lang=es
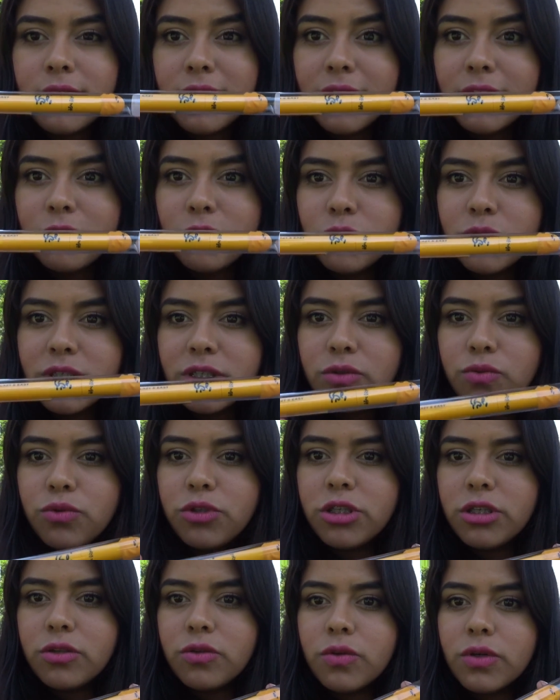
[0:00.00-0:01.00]
en un
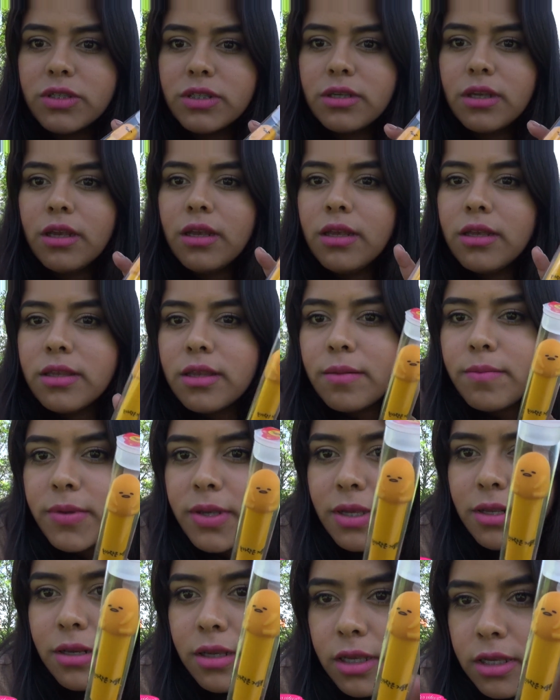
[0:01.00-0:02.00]
estuchito así y
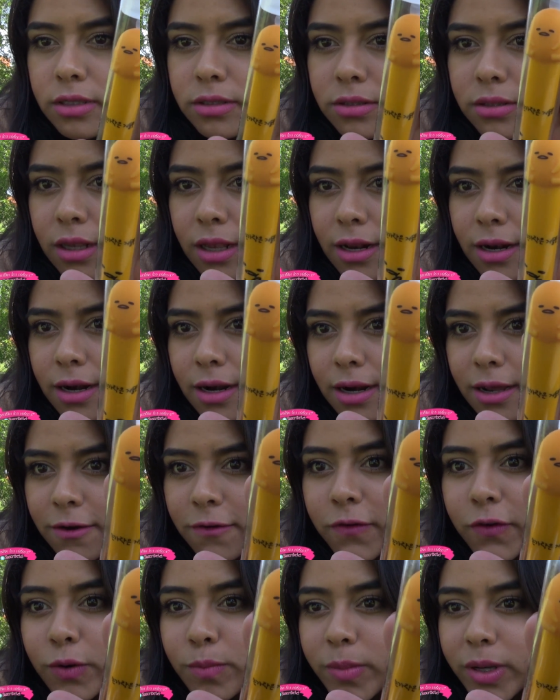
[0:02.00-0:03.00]
también es eh, la
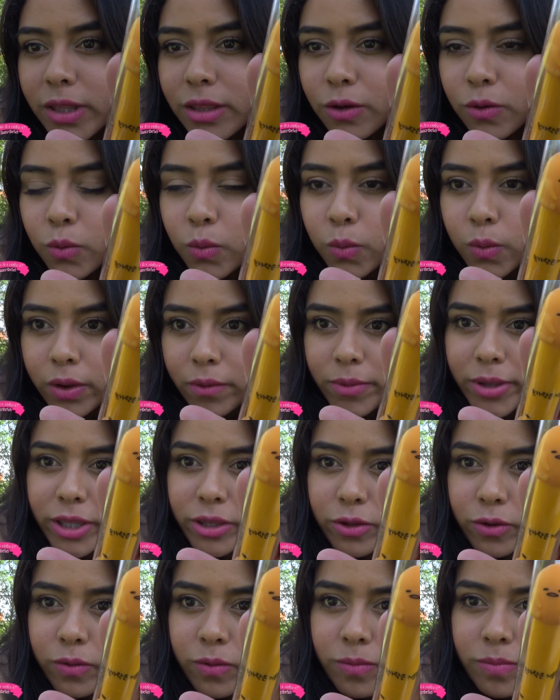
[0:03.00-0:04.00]
forma de un
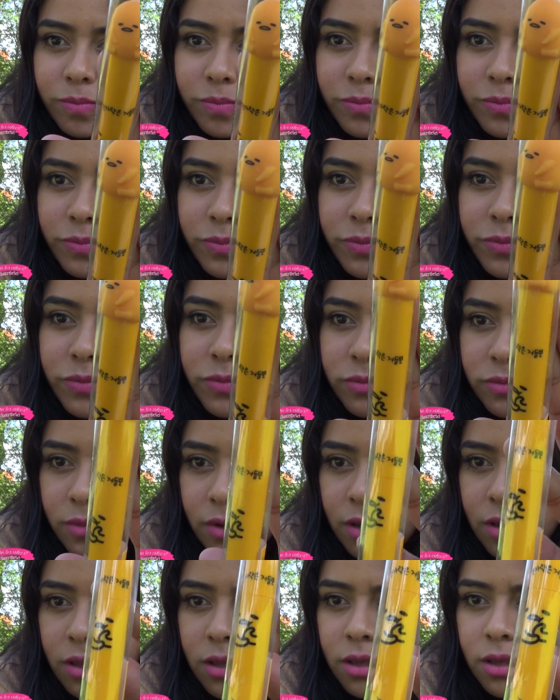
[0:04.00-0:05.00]
huevito.
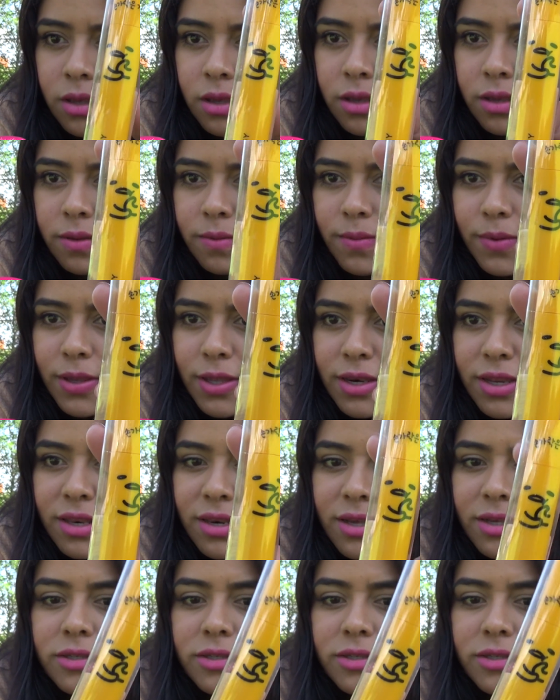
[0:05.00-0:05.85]
Vienen